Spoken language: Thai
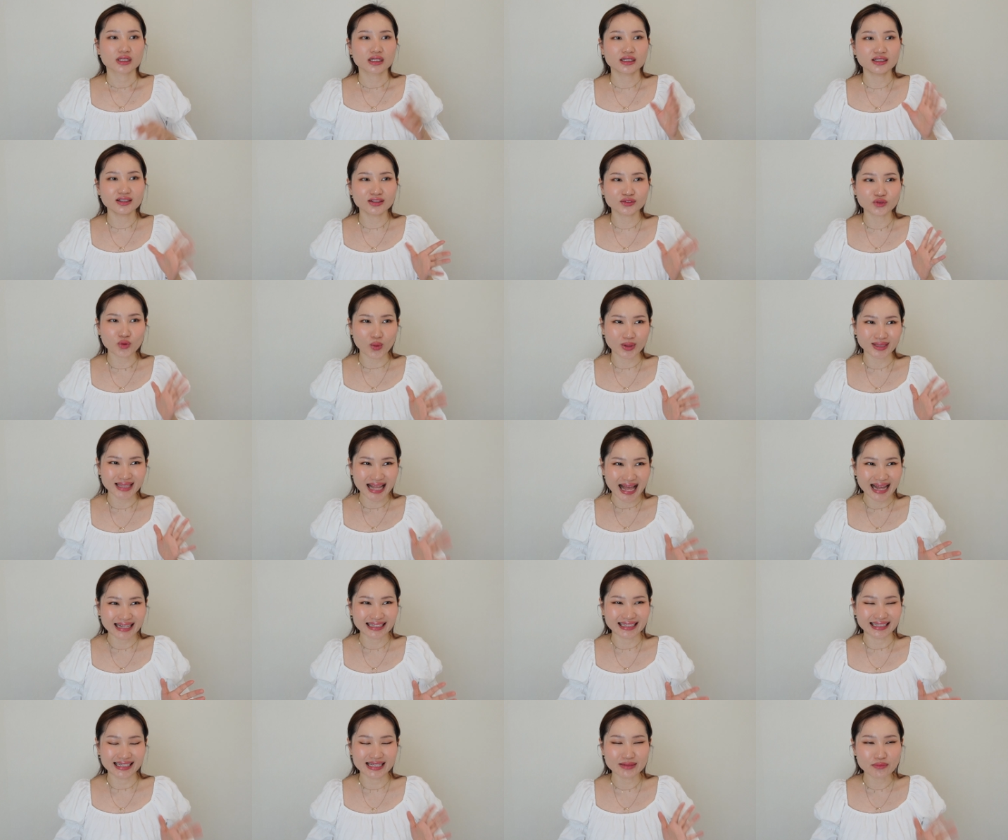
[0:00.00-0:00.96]
คือตัวตา
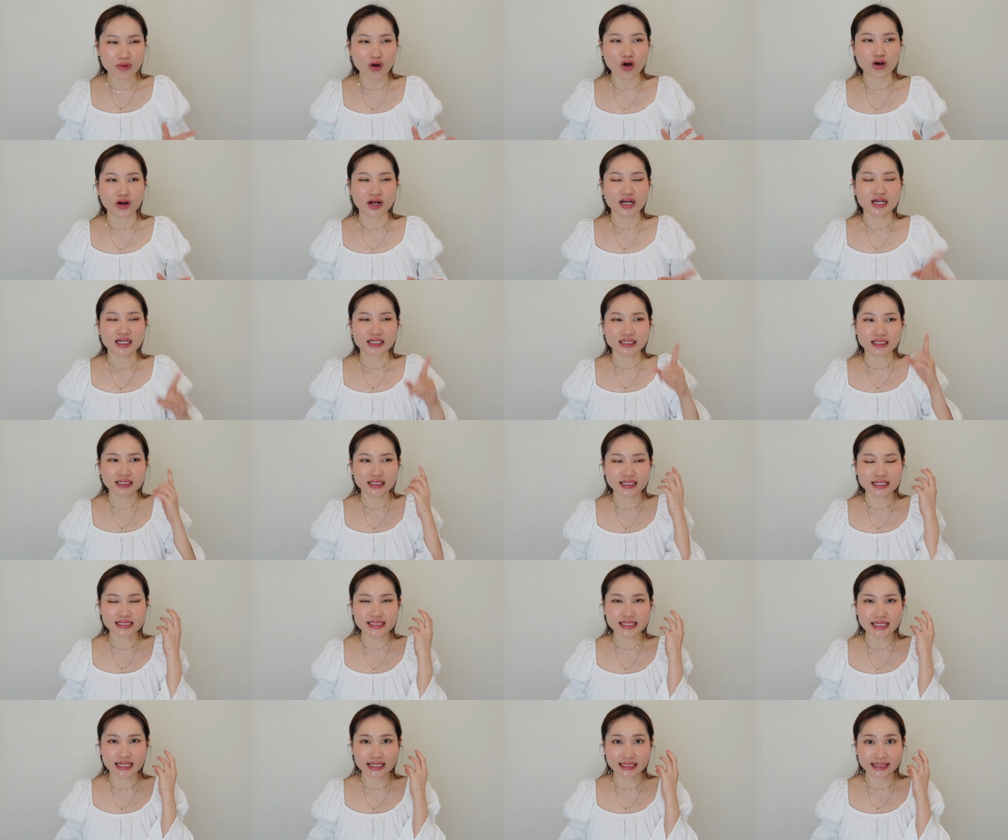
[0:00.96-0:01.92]
ลอย่างที่บอกเคย
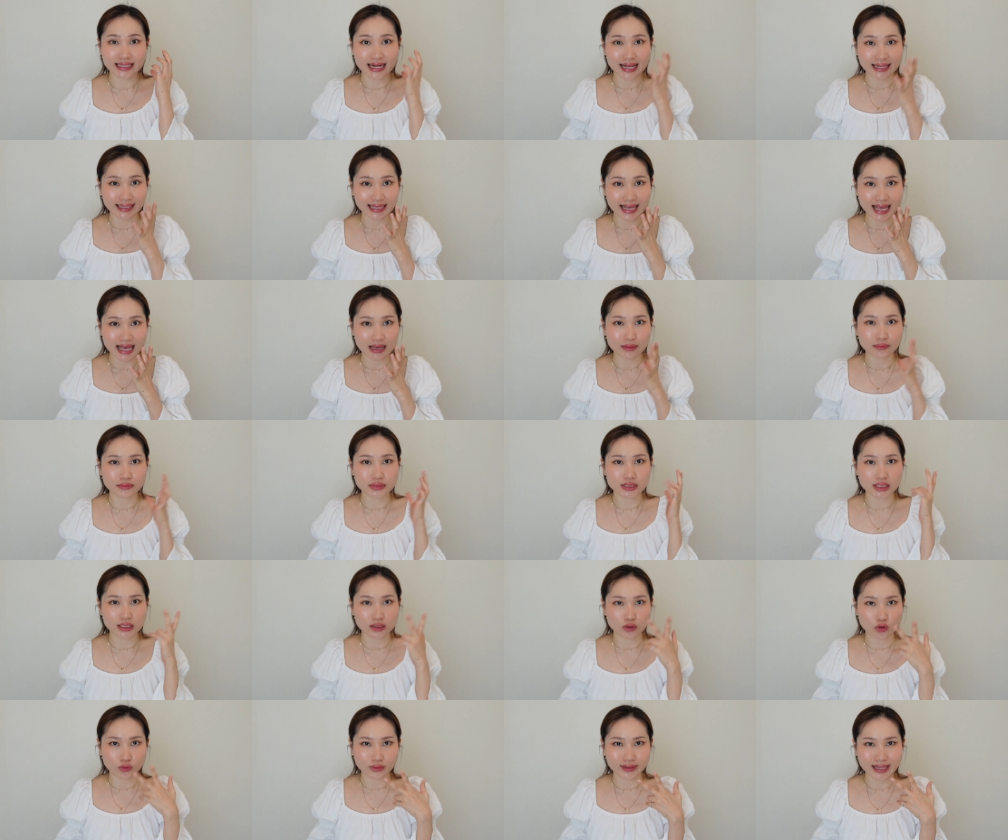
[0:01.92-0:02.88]
ฉีดหน้าแก้มฉี
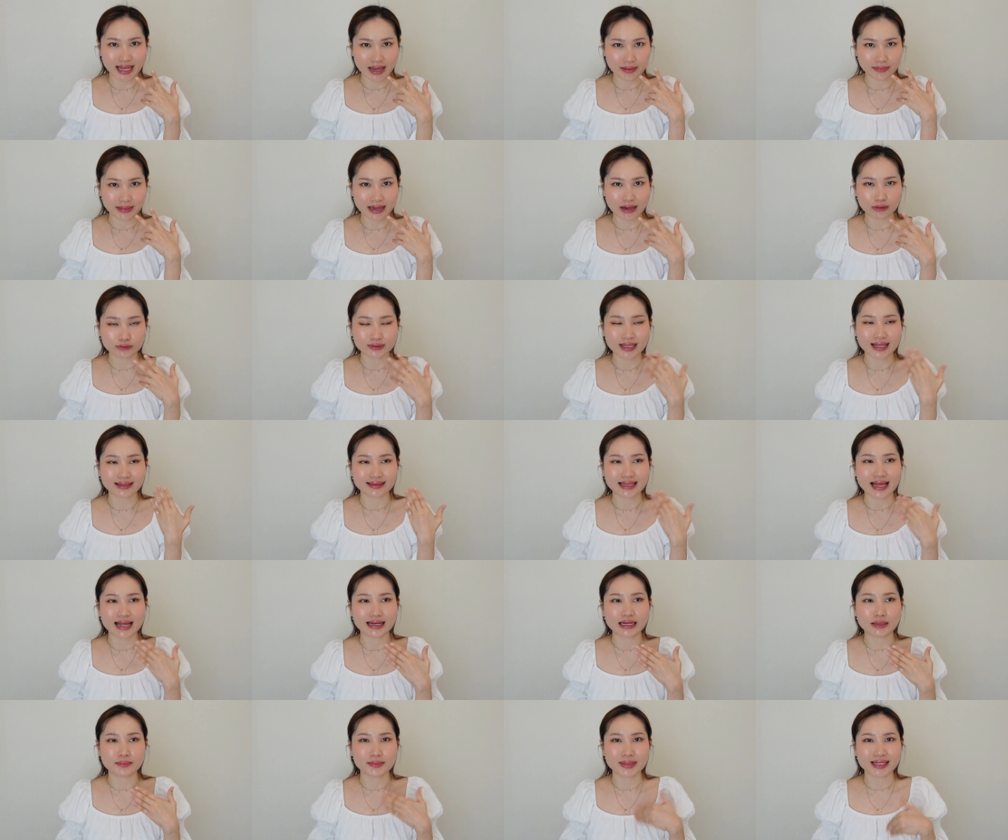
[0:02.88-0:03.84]
ดร่องแก้มแล้วแต่ตา
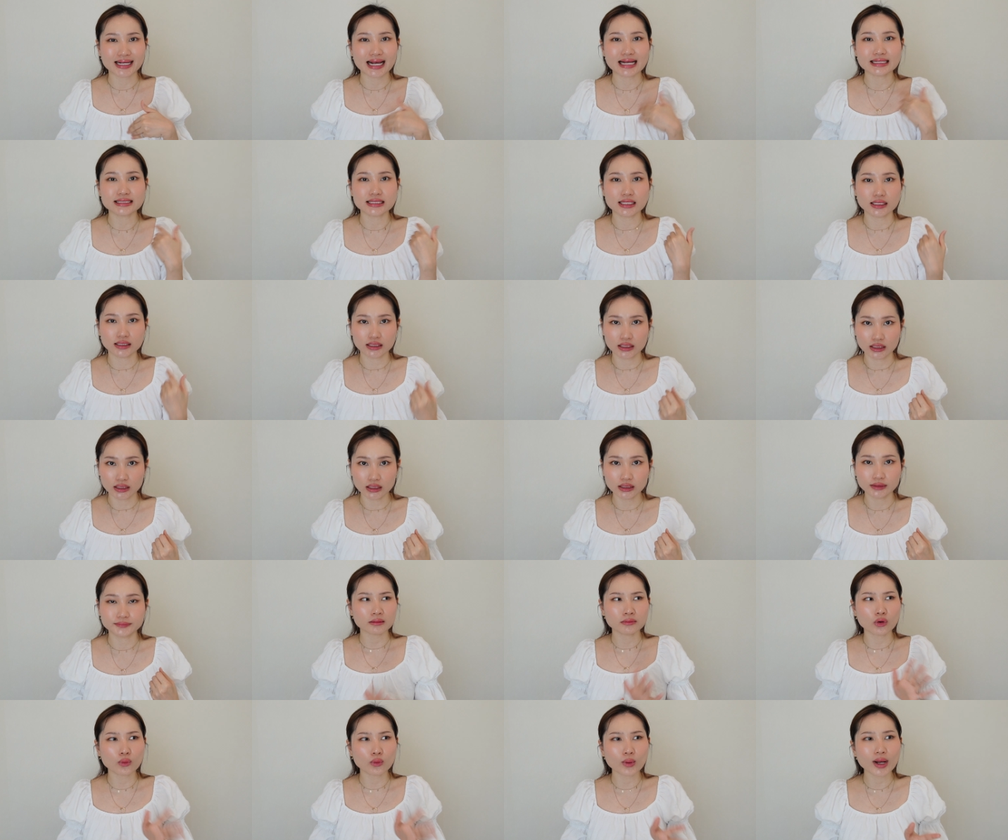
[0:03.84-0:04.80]
ลไม่กล้าฉีดเยอะ
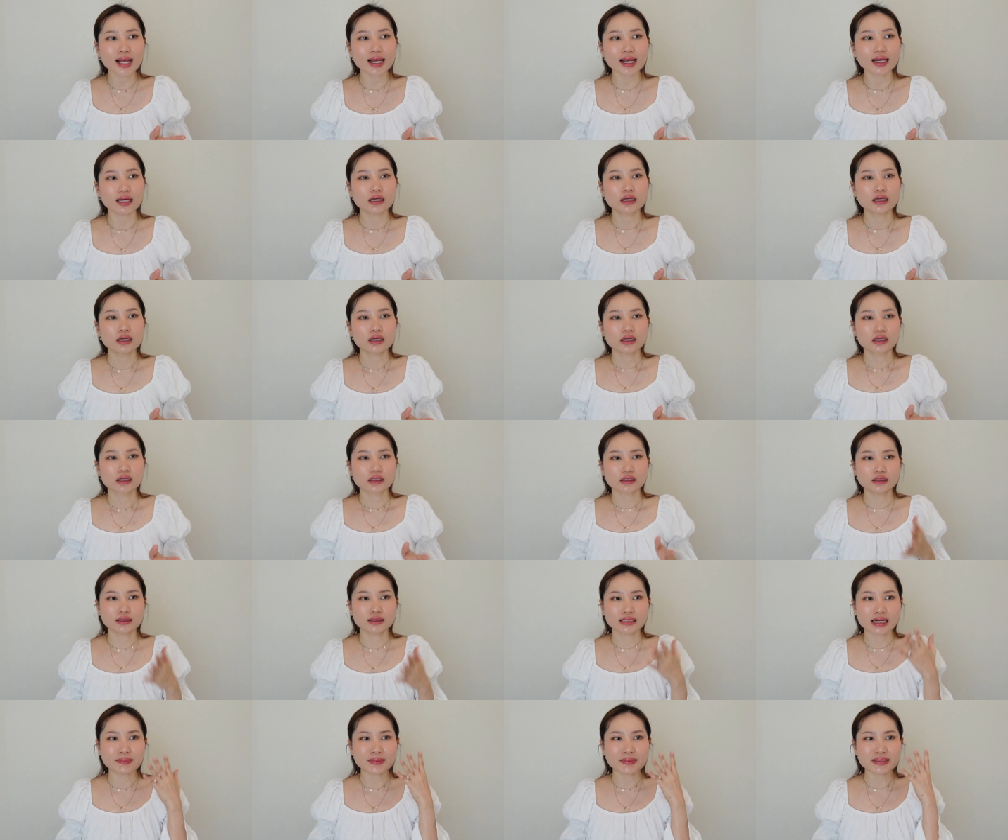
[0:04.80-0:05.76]
เพราะว่าคื
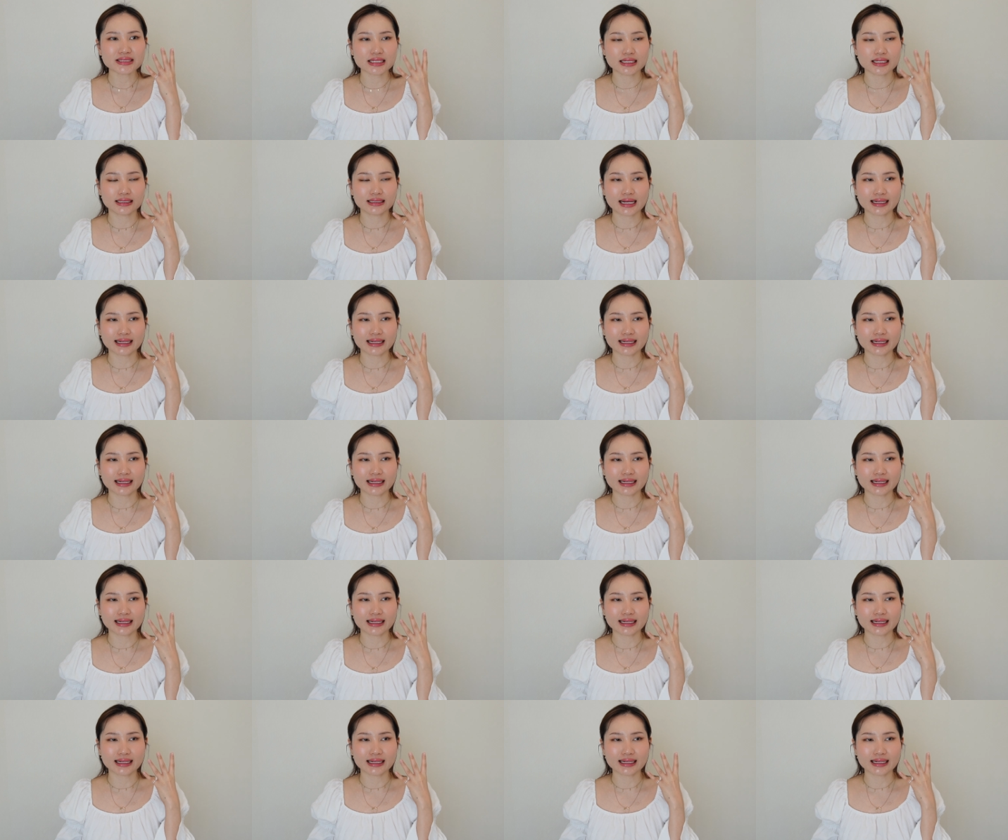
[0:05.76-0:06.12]
อถ้าไปฉีดห